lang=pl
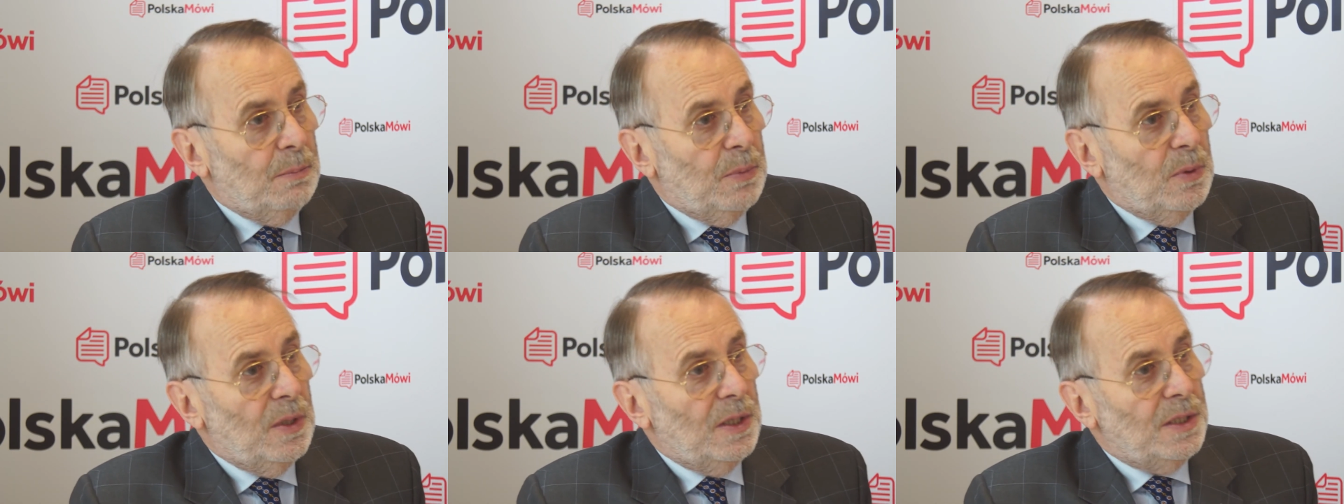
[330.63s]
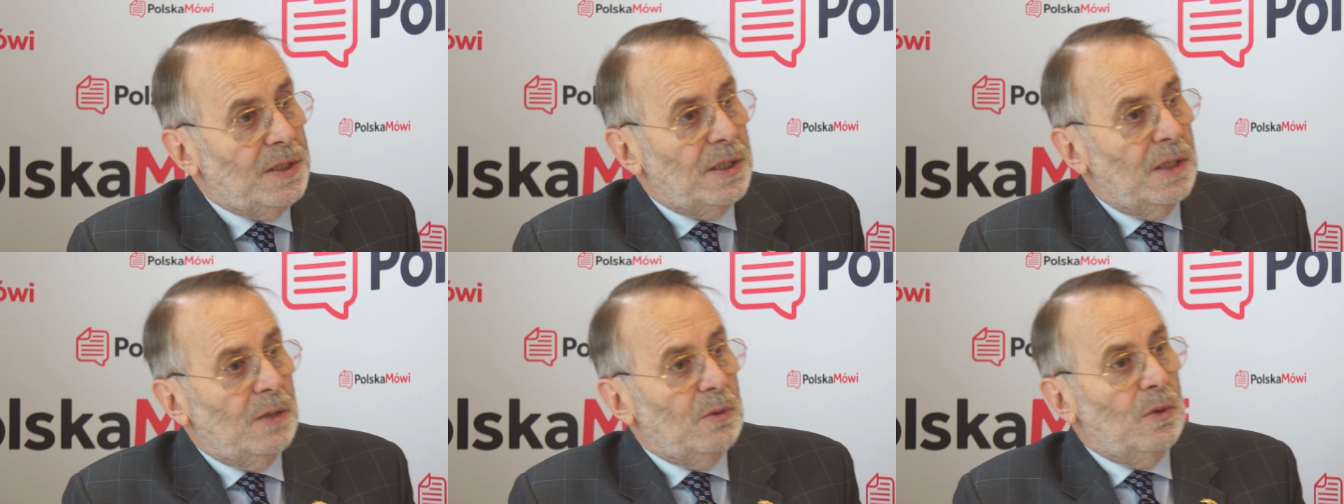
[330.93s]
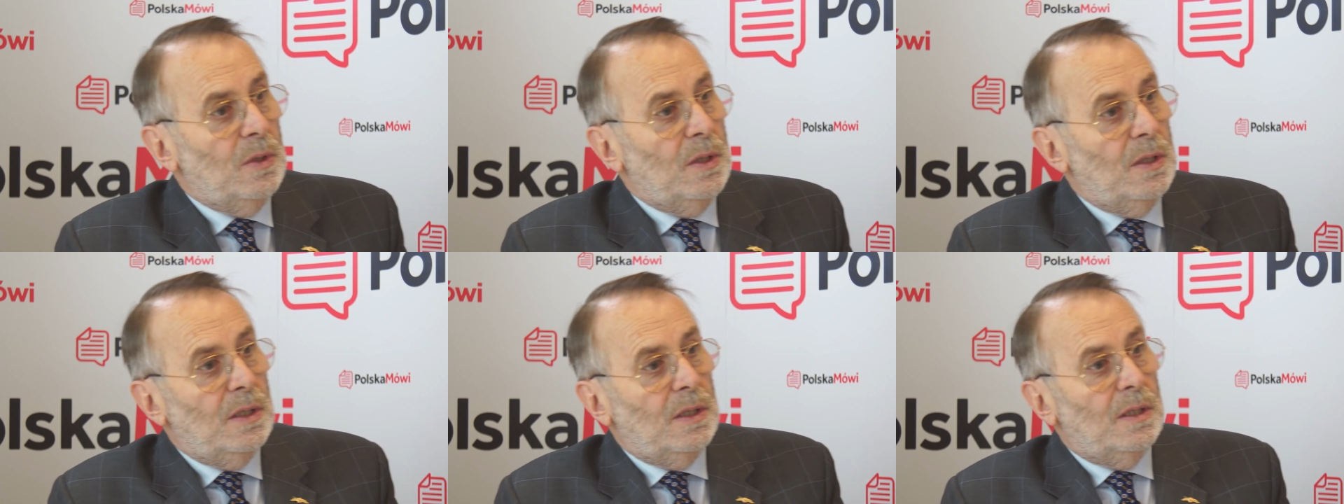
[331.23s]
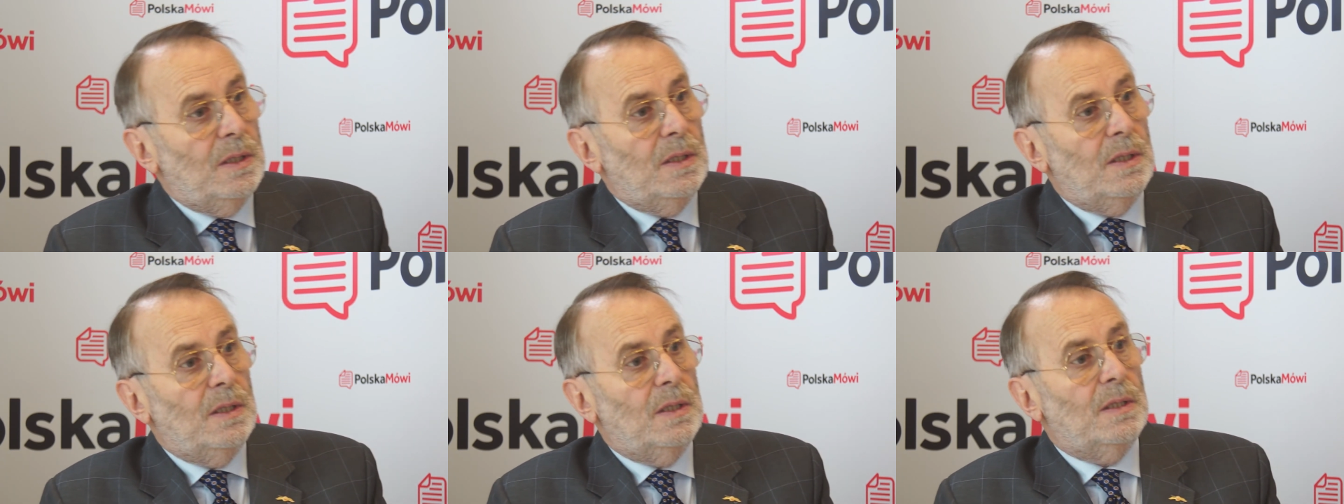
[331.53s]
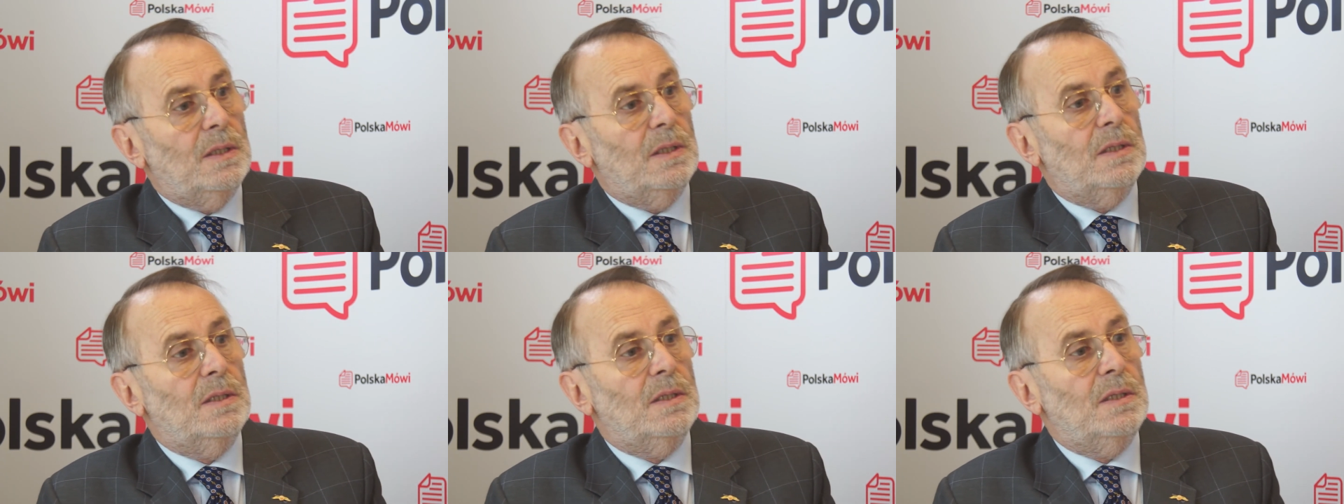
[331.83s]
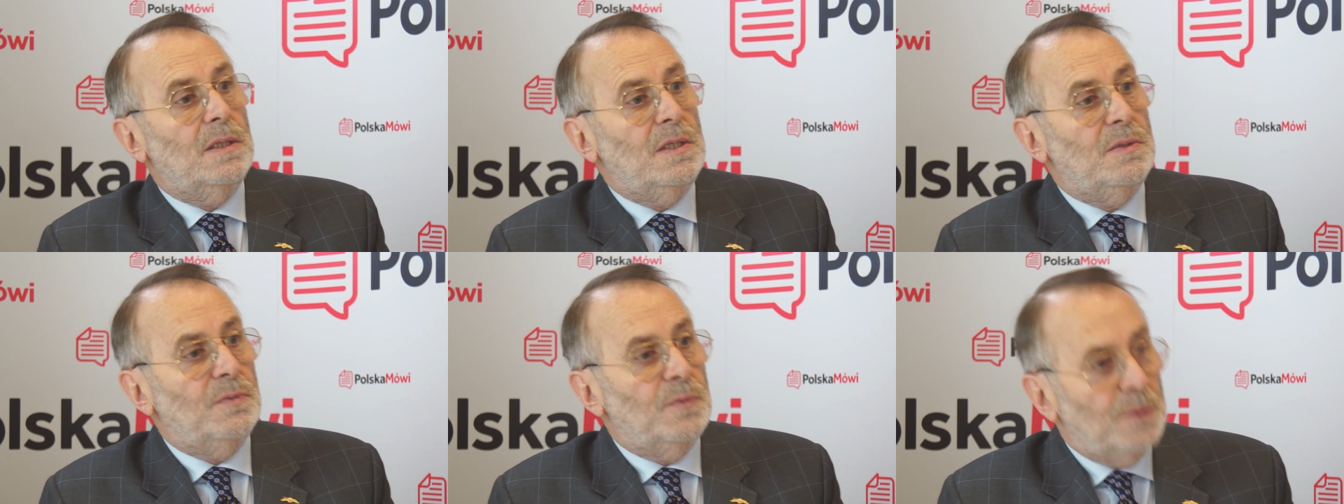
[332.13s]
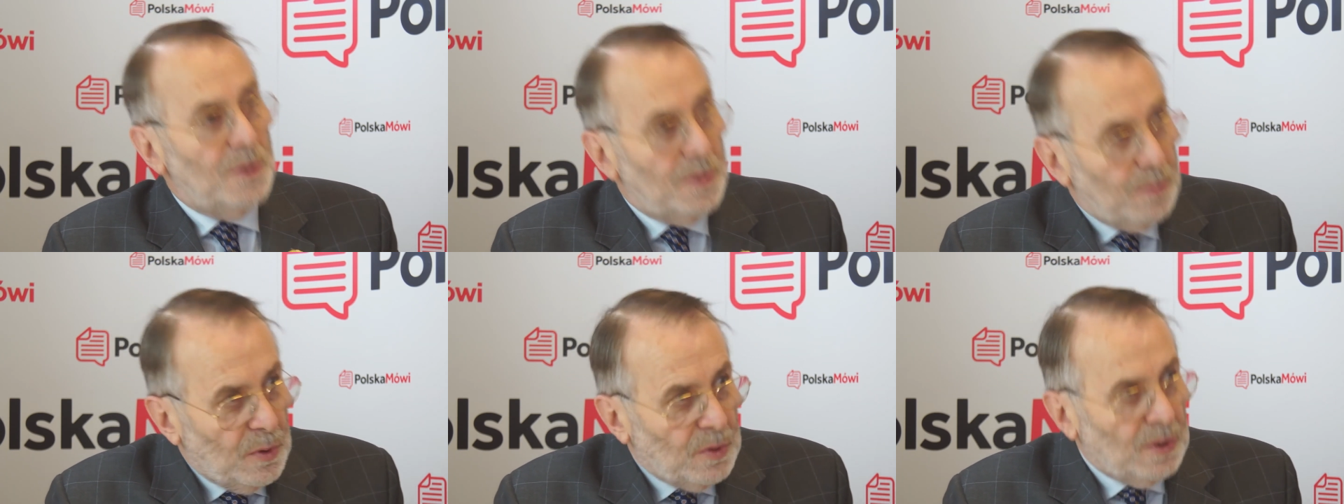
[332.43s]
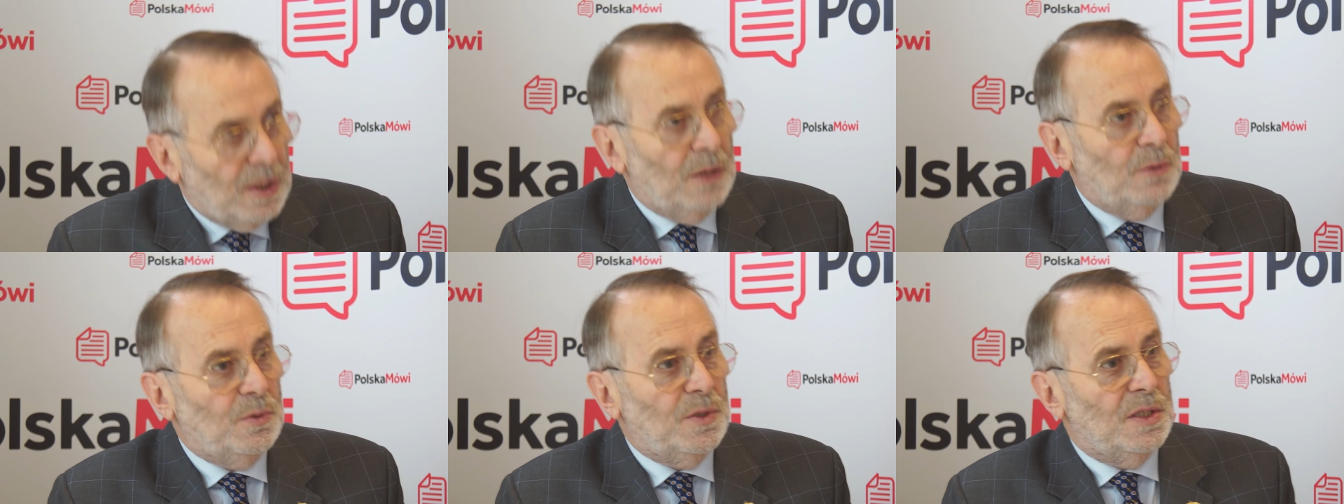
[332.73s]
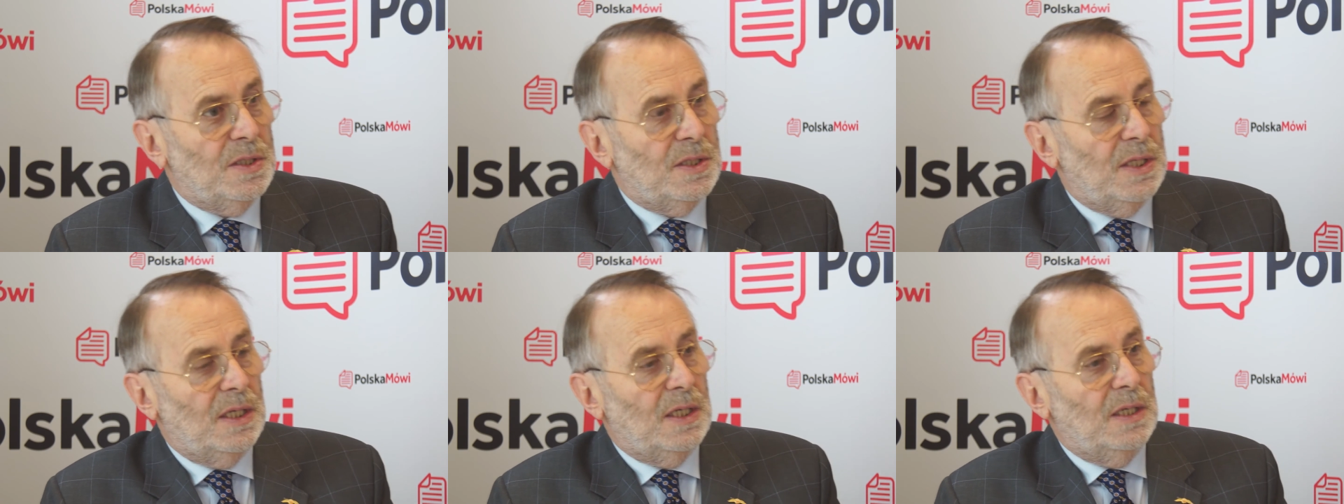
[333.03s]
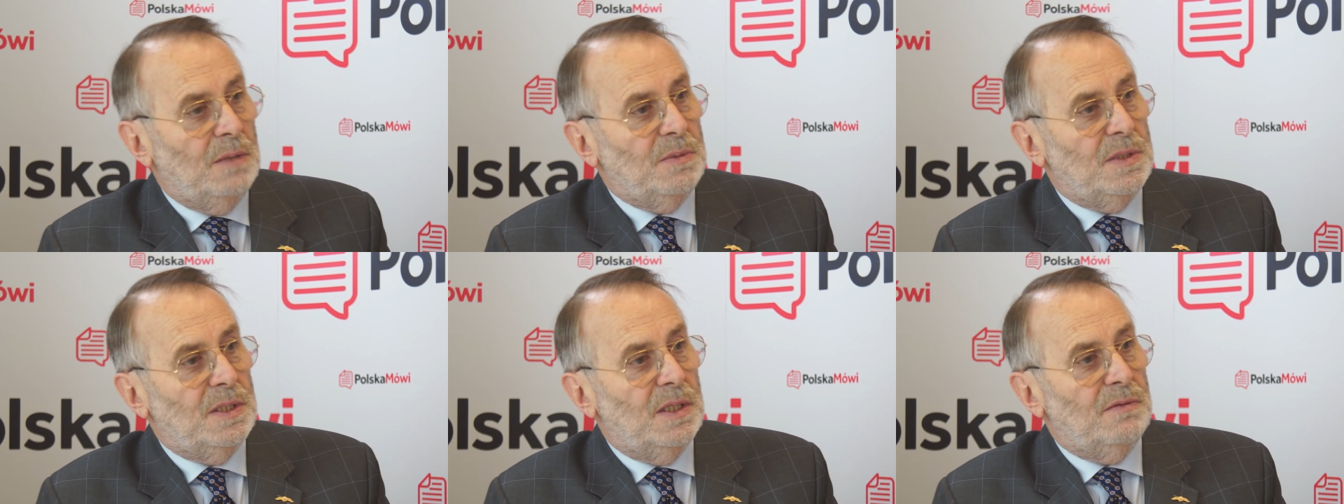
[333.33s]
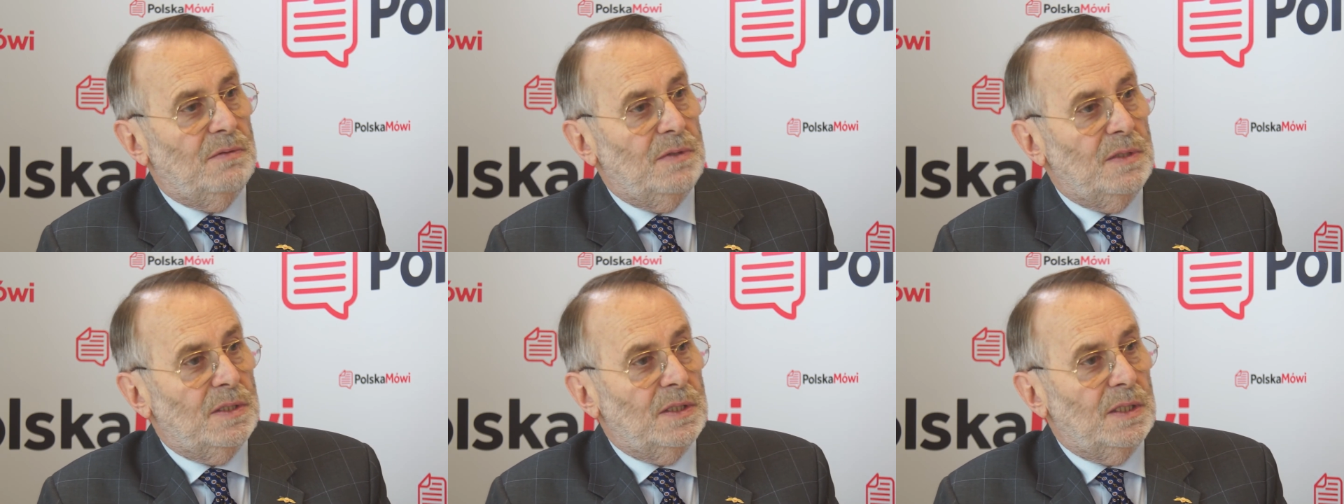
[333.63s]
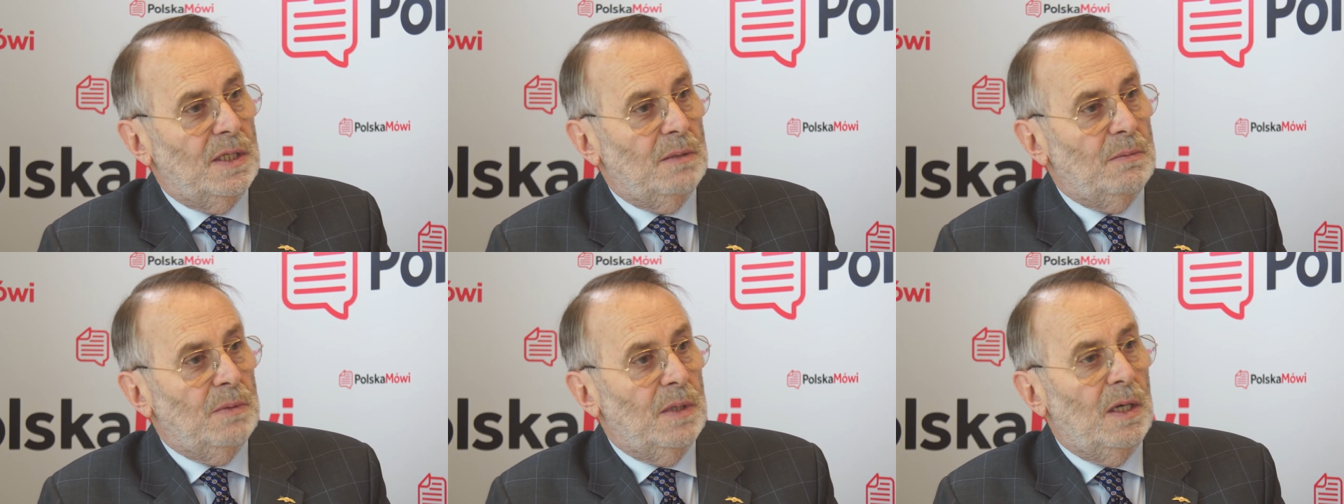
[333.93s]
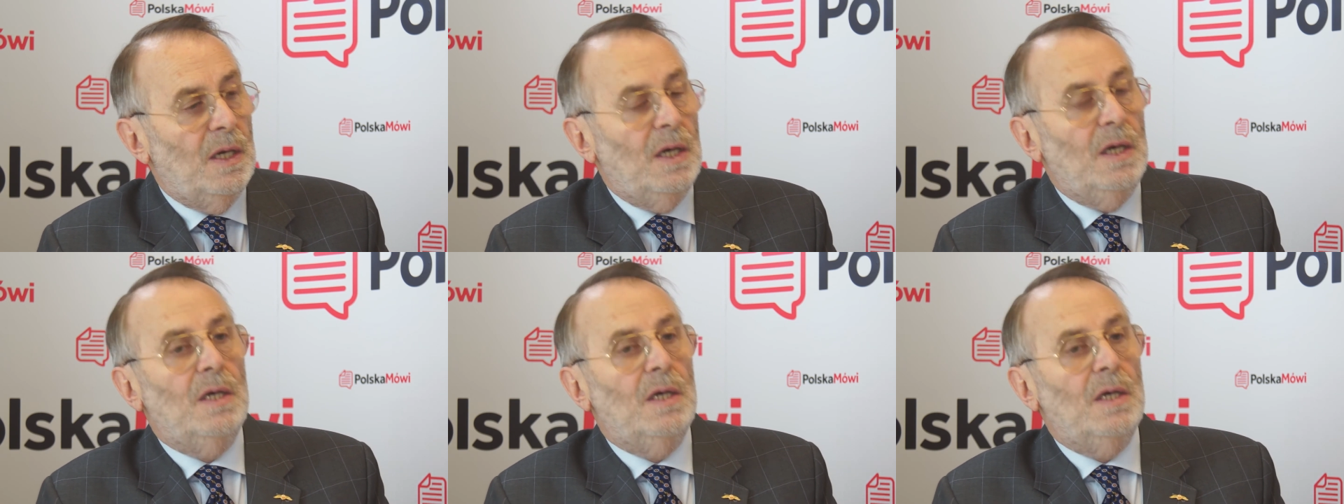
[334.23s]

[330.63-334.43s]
Poleciał i spotkał się z takim zjawiskiem.